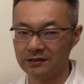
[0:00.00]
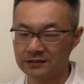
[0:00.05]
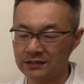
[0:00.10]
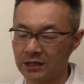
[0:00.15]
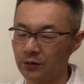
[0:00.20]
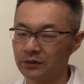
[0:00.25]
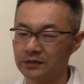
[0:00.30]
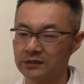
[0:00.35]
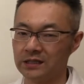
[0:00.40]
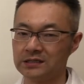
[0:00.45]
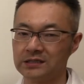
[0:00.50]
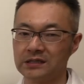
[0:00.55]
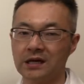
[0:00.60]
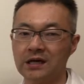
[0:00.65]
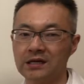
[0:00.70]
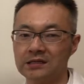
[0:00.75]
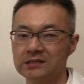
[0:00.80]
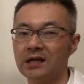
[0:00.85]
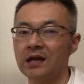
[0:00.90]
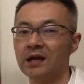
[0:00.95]
倒れたりと
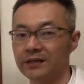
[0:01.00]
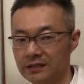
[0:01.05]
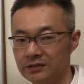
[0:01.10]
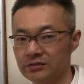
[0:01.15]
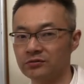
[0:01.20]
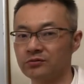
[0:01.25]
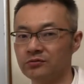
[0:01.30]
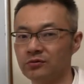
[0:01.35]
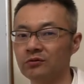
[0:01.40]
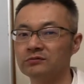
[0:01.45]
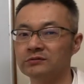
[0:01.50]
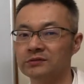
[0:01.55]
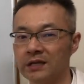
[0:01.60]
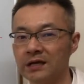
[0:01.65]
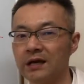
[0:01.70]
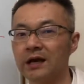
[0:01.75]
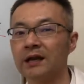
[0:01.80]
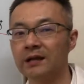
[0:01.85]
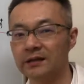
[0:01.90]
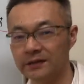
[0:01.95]
かしたらねちょっと良くな
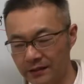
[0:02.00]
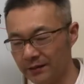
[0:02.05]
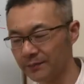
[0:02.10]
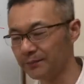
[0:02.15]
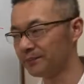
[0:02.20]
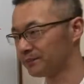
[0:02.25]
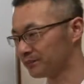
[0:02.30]
いからね